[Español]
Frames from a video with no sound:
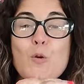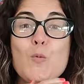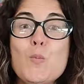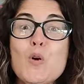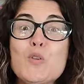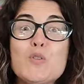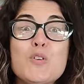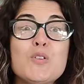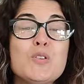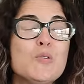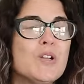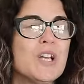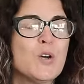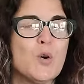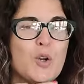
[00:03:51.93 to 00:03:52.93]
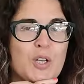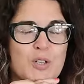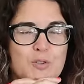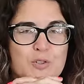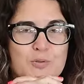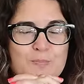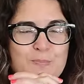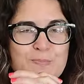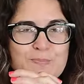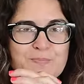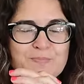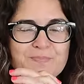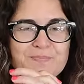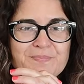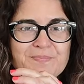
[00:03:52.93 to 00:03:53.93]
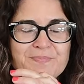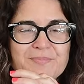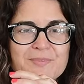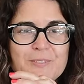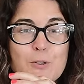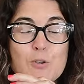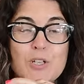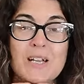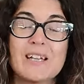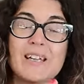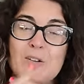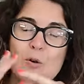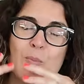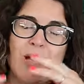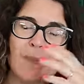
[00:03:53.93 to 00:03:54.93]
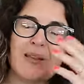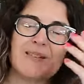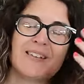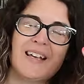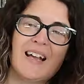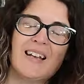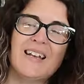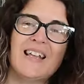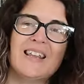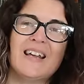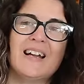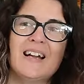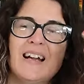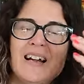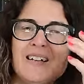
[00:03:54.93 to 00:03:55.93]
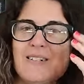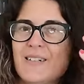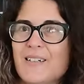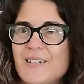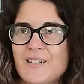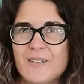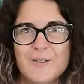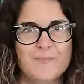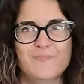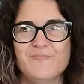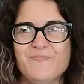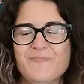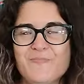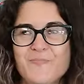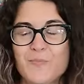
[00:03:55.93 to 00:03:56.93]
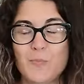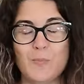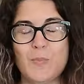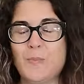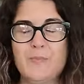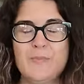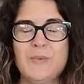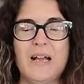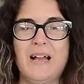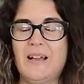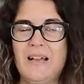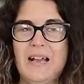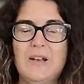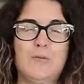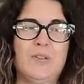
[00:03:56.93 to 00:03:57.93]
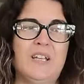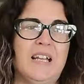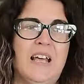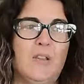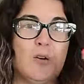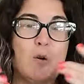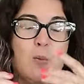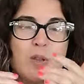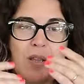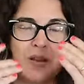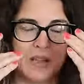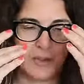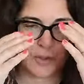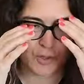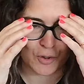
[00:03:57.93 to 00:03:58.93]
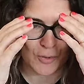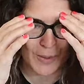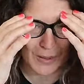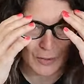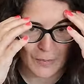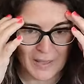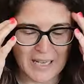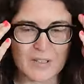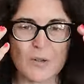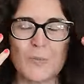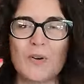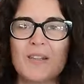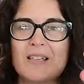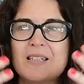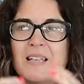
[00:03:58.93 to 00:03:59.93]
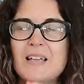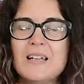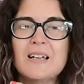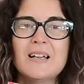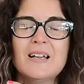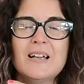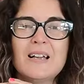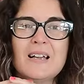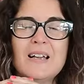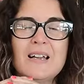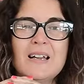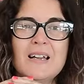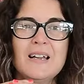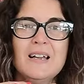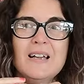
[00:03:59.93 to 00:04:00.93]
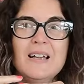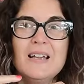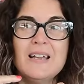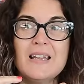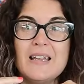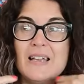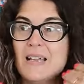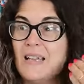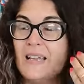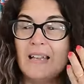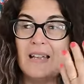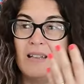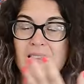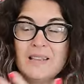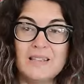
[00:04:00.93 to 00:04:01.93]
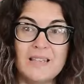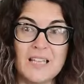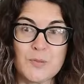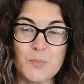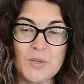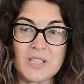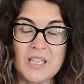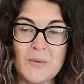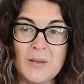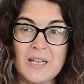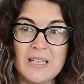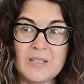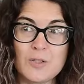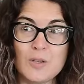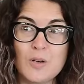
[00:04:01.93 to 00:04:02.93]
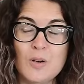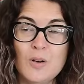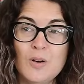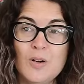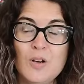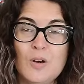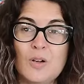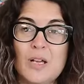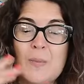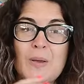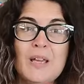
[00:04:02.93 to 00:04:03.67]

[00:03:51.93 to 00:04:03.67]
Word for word: montón de unicornios, cosa que obviamente a él le deja eh, alucinado como diciendo estoy viendo mal, no puede ser. Y después de ver eso, lo que